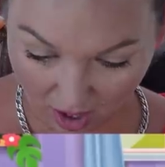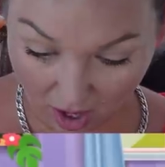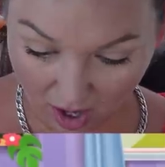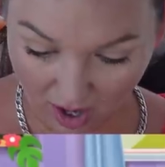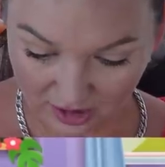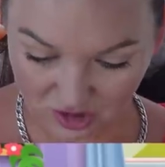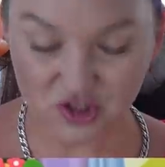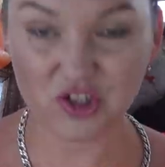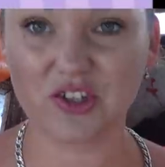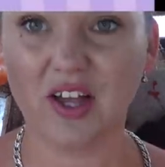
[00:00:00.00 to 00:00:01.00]
А,
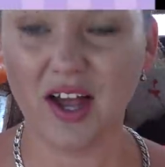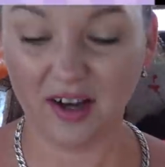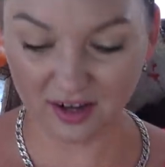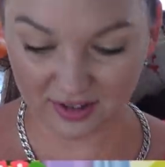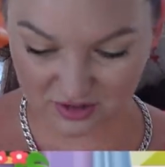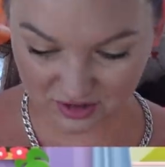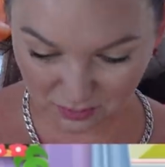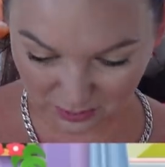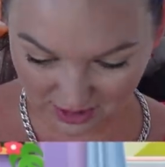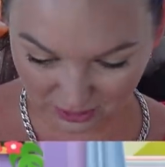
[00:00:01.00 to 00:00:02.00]
Джинджер а, решила
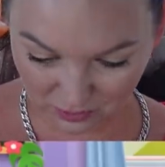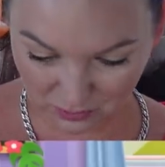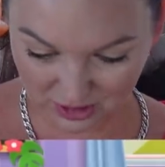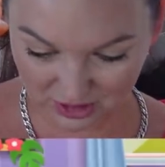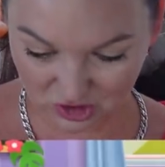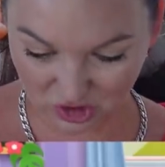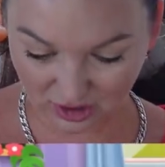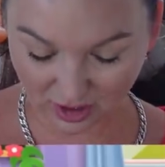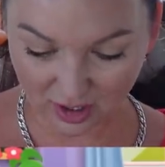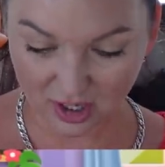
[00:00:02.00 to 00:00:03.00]
приготовить
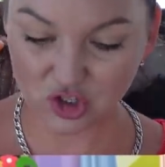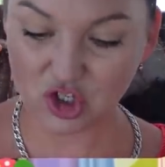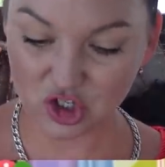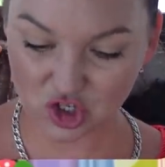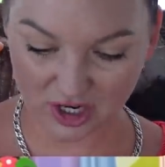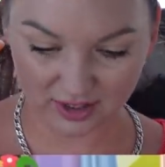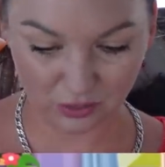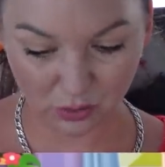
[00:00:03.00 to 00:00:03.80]
блинчики. Джинджер, а ты